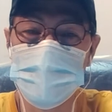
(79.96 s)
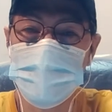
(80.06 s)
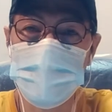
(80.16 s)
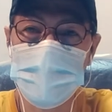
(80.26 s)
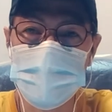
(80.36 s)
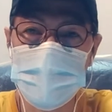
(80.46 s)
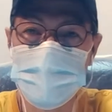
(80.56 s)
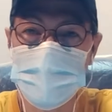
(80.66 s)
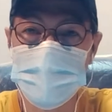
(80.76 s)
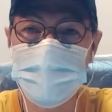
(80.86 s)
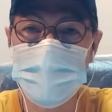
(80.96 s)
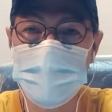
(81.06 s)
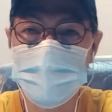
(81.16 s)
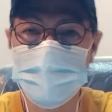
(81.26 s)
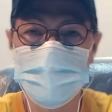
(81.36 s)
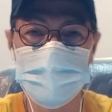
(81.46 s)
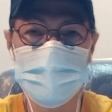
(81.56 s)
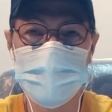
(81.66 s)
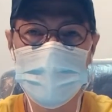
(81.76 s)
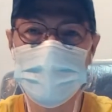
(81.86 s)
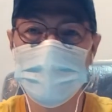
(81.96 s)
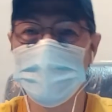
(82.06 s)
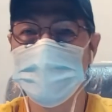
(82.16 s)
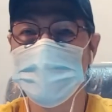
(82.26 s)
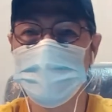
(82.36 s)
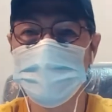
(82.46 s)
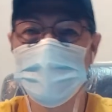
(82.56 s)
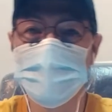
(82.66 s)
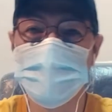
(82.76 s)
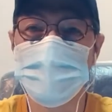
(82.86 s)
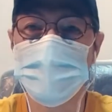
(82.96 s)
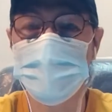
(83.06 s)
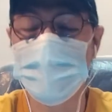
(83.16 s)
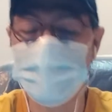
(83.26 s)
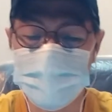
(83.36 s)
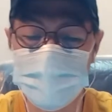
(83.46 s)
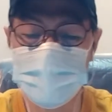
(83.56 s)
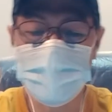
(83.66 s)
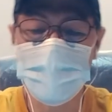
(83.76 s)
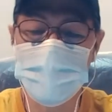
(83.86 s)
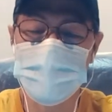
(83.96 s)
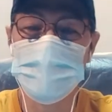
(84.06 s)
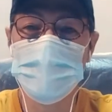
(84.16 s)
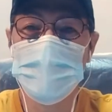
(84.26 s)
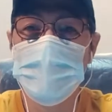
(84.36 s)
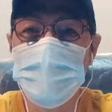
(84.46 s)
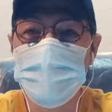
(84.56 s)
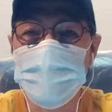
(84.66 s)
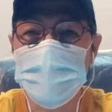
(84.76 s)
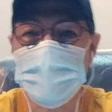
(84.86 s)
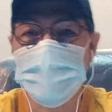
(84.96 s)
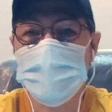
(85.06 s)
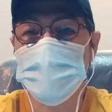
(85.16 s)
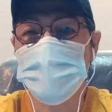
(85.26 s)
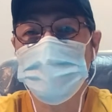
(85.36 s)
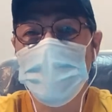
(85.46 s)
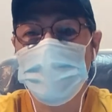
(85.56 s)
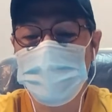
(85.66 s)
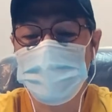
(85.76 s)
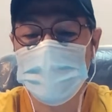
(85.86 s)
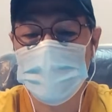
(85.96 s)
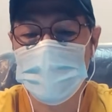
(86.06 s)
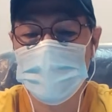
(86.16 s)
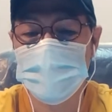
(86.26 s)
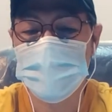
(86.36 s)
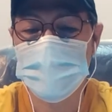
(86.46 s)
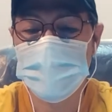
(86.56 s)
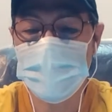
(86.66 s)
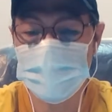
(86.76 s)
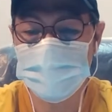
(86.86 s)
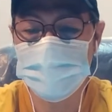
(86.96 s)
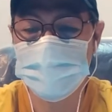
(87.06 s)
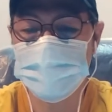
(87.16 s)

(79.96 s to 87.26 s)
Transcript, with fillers: Ito, bago tayo magsimula, ano, hiling natin ng pag-espiritual o albularyo. May karanasan ba tayo?